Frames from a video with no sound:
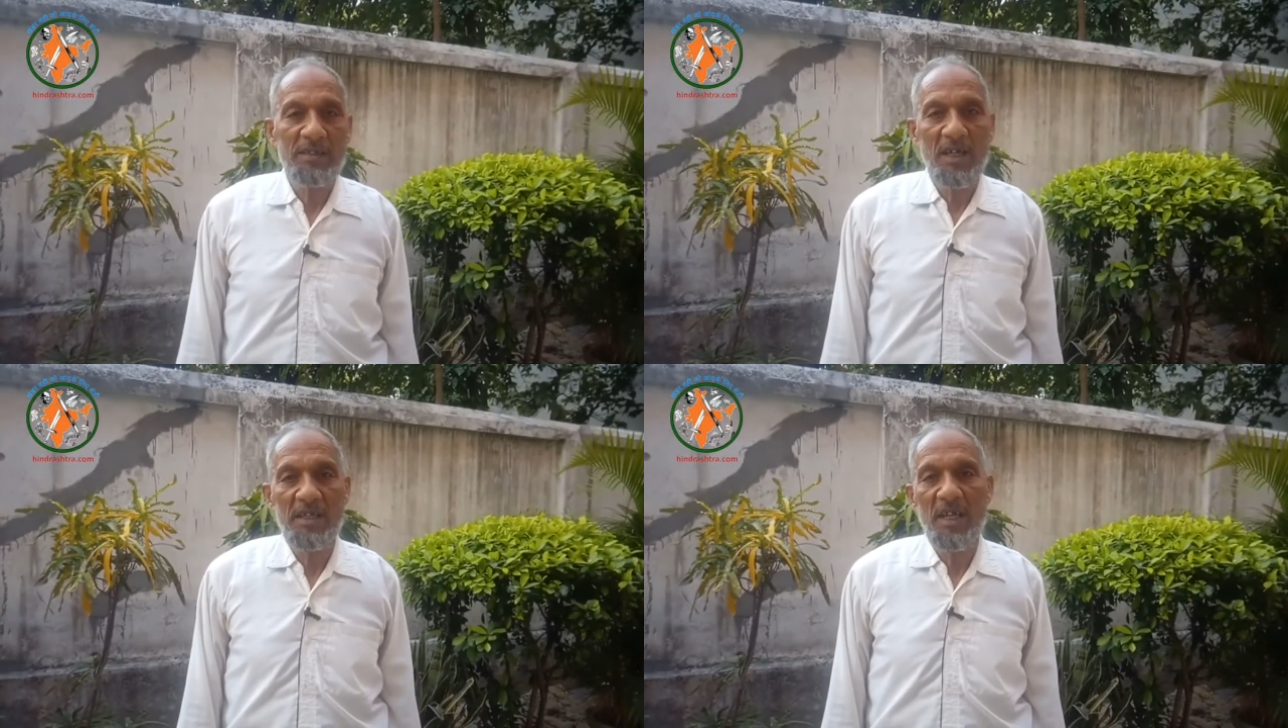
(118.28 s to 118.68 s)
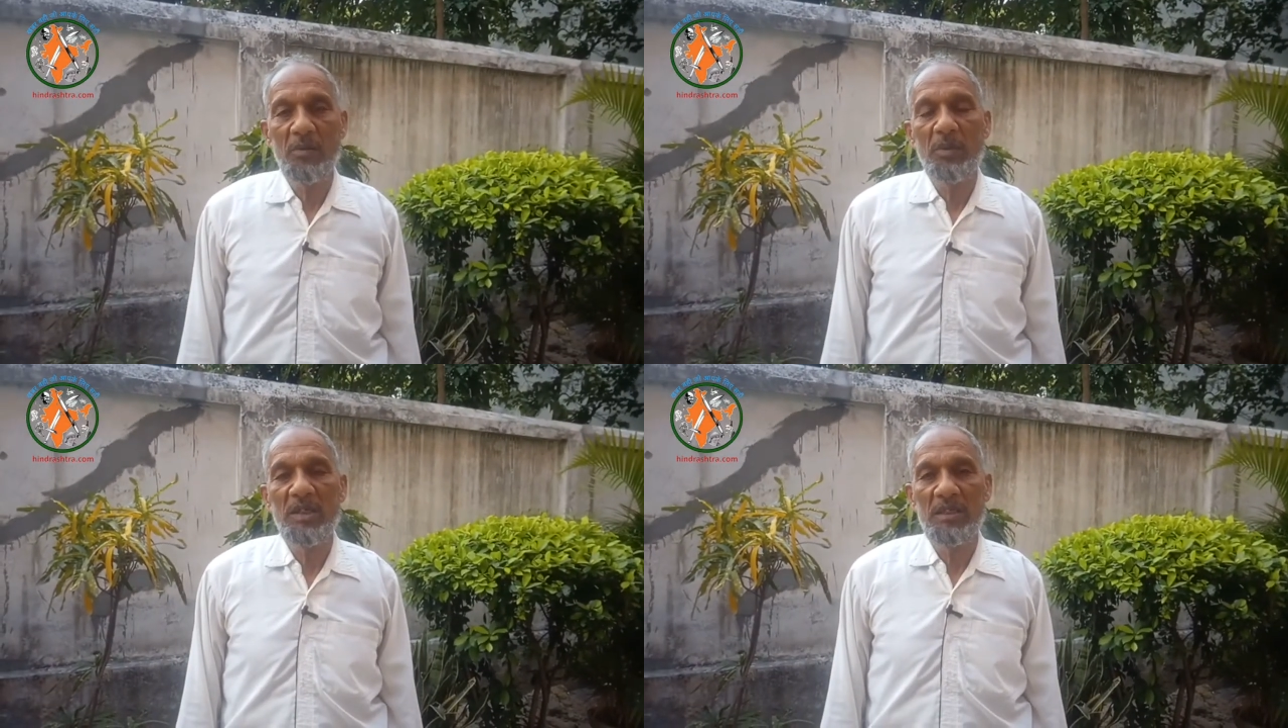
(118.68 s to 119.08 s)
चार हज़ार
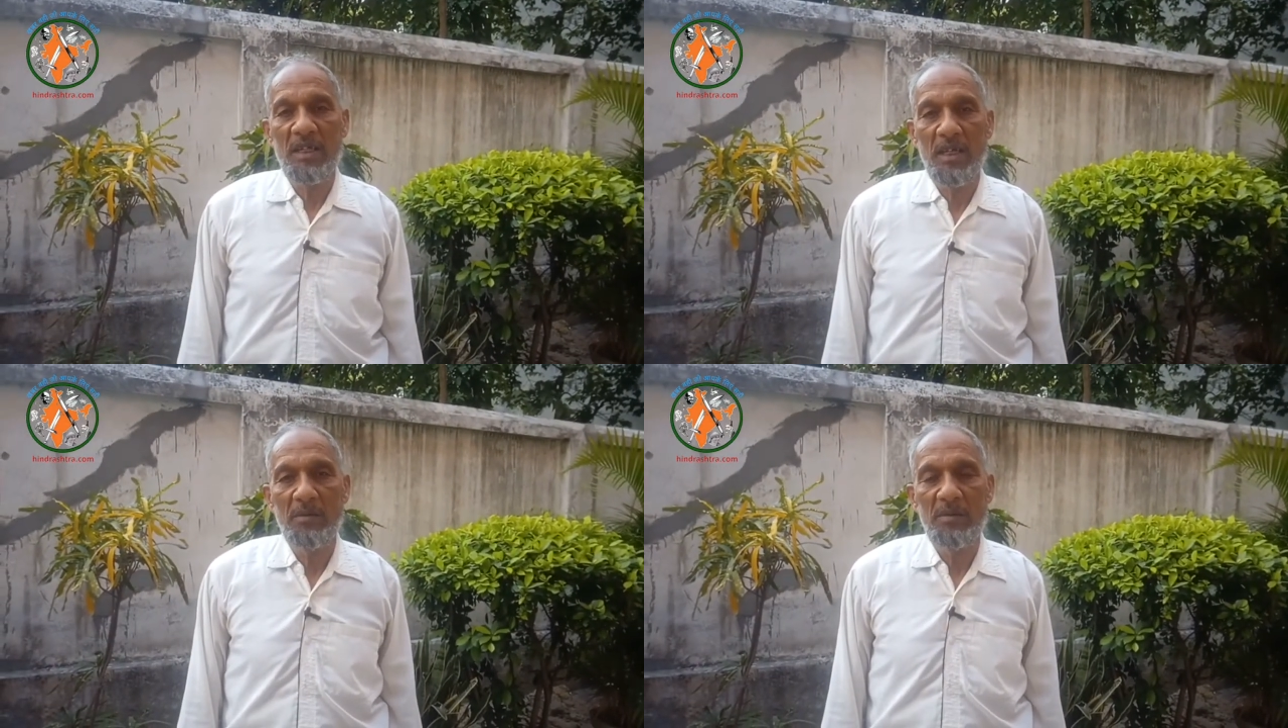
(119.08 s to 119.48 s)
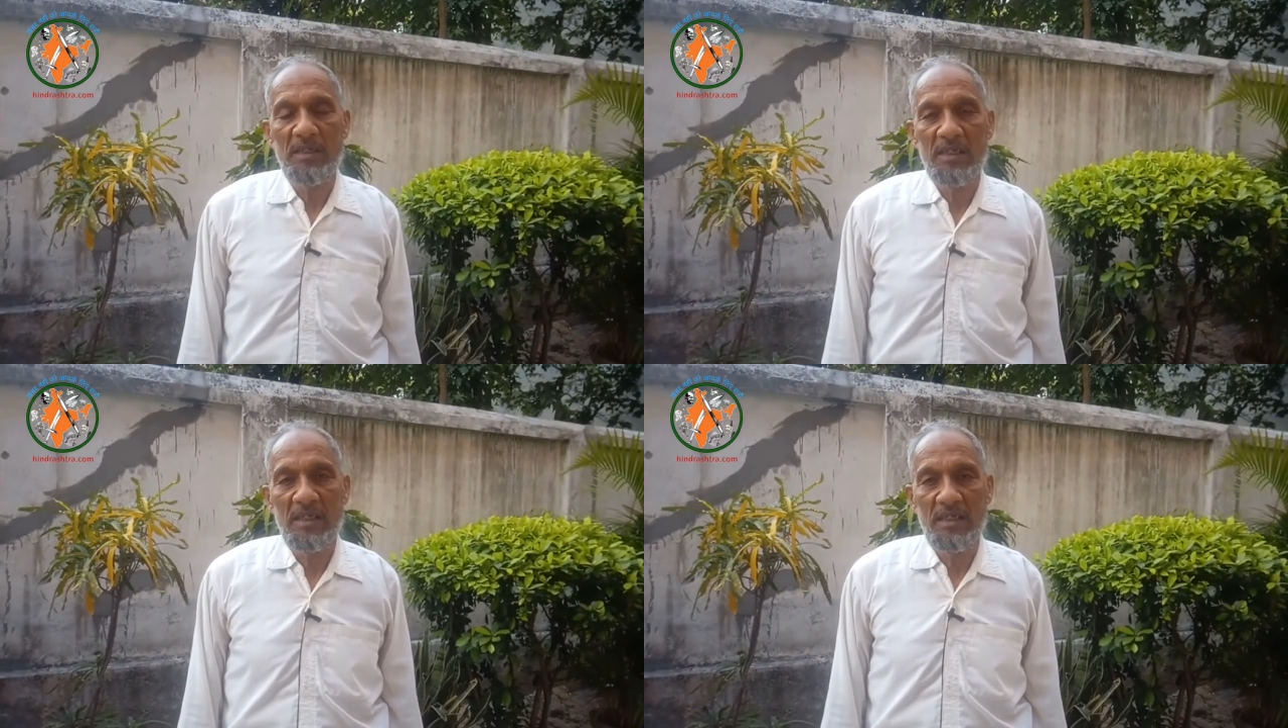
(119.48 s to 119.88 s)
रुपये तनखा
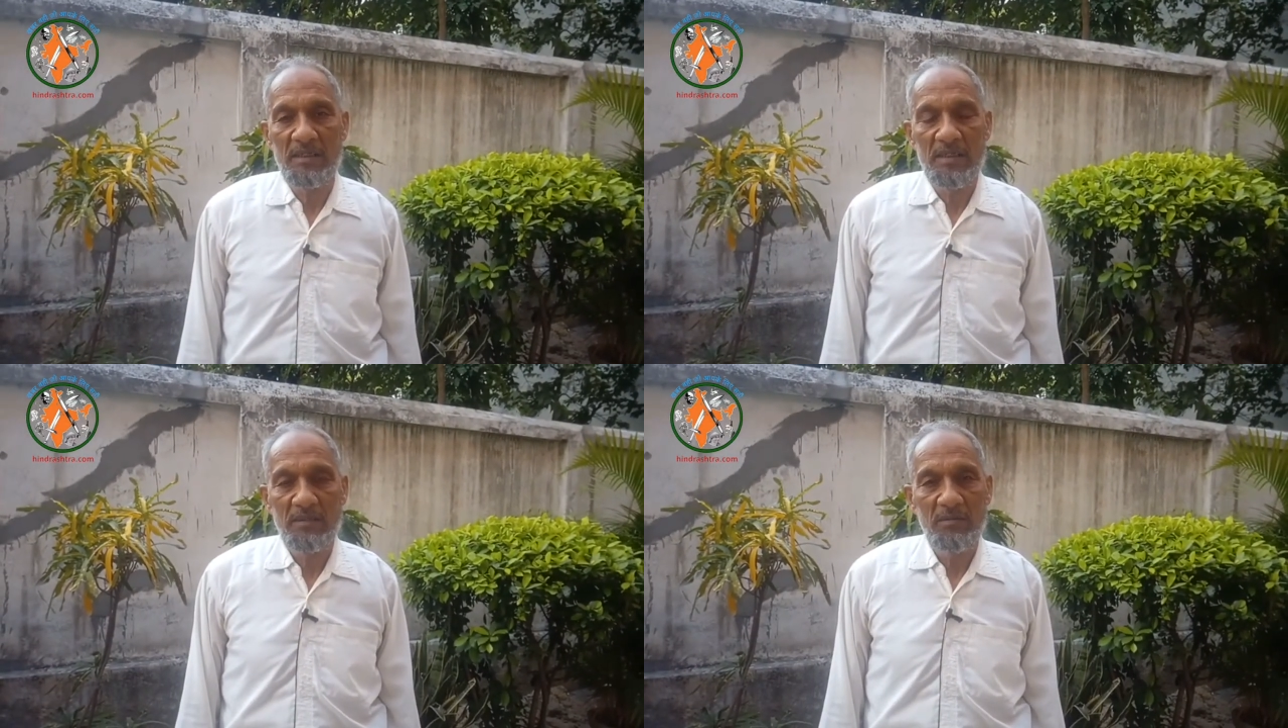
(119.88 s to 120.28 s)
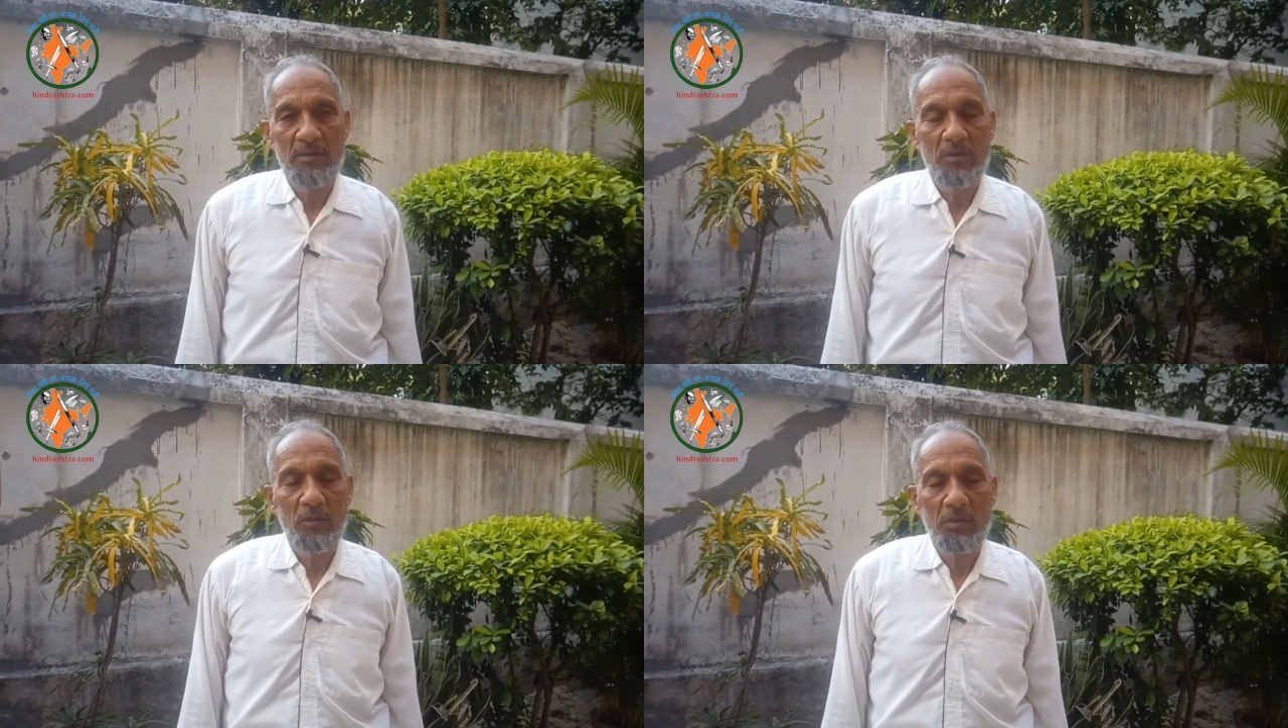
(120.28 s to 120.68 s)
मिलती है
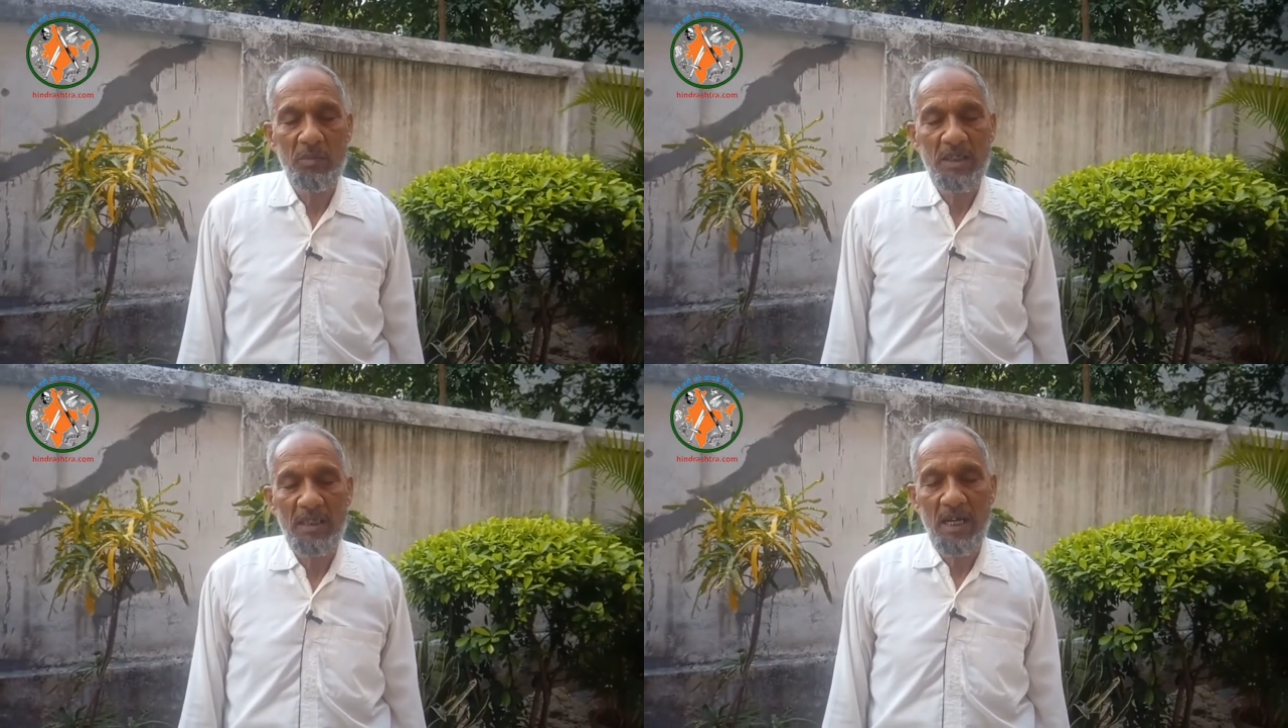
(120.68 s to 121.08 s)
उसमें